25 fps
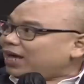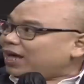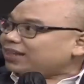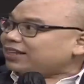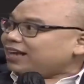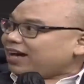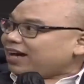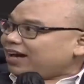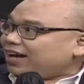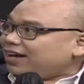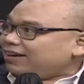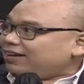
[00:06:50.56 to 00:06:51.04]

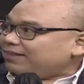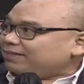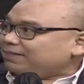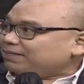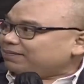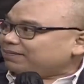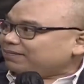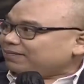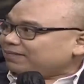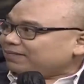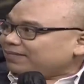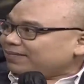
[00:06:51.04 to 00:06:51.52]
Adha.
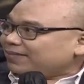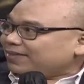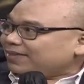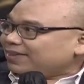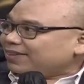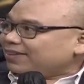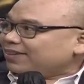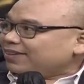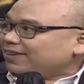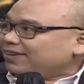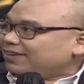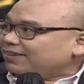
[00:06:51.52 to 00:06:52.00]

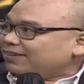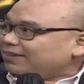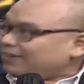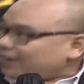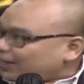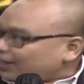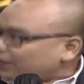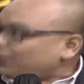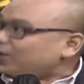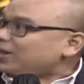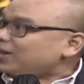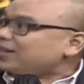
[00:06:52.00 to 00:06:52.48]

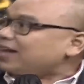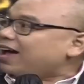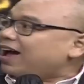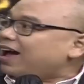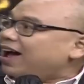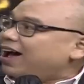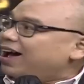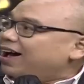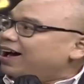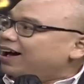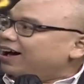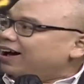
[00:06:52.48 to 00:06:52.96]
Sedang Idul
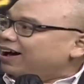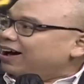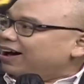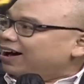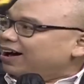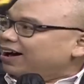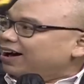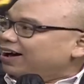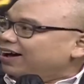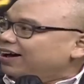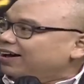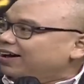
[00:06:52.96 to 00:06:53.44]
Adha.
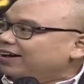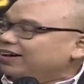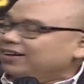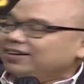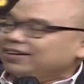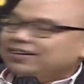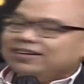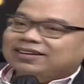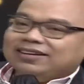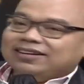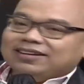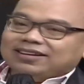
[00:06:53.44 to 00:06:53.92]

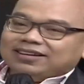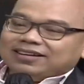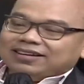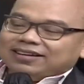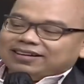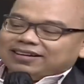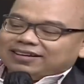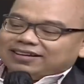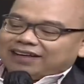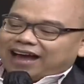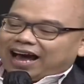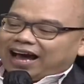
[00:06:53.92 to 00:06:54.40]

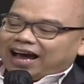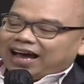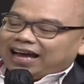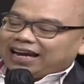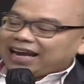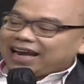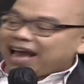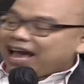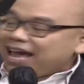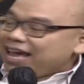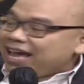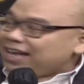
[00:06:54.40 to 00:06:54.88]
Nah,
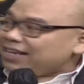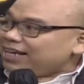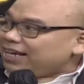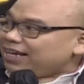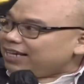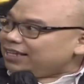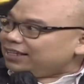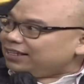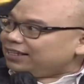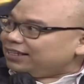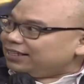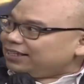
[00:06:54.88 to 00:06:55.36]
lahirnya
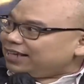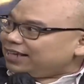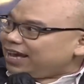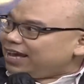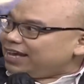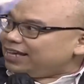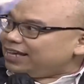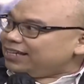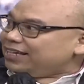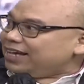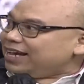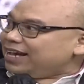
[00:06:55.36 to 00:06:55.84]

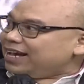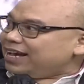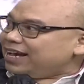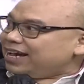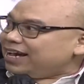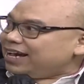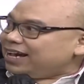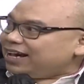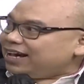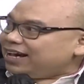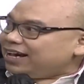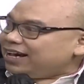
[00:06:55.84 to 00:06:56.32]
lahirnya
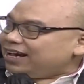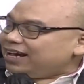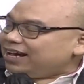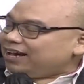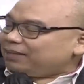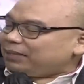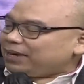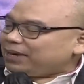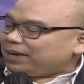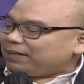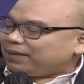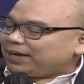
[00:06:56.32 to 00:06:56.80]

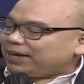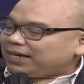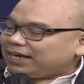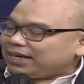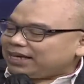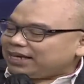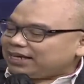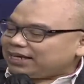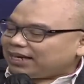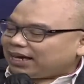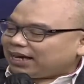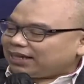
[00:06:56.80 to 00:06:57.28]
apa
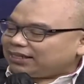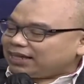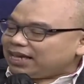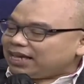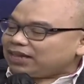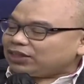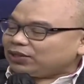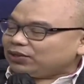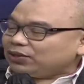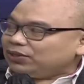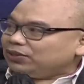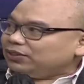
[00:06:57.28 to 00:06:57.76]
namanya?
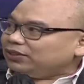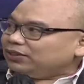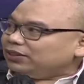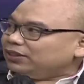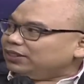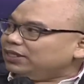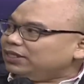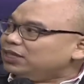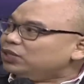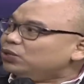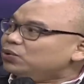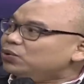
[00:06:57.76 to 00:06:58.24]
Zaitun
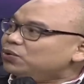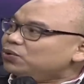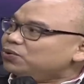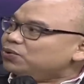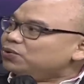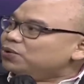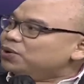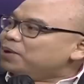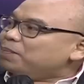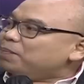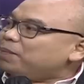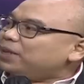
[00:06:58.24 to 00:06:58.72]
itu
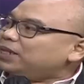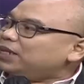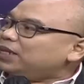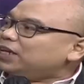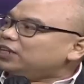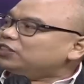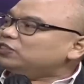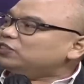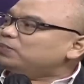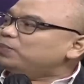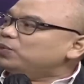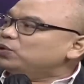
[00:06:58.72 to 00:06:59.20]
pada
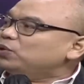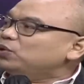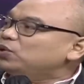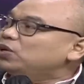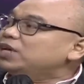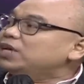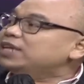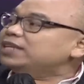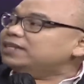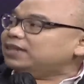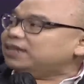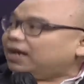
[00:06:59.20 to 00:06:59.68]
tanggal 10
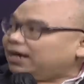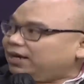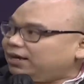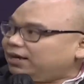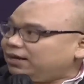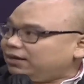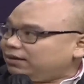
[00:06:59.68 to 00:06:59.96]
Hijjah.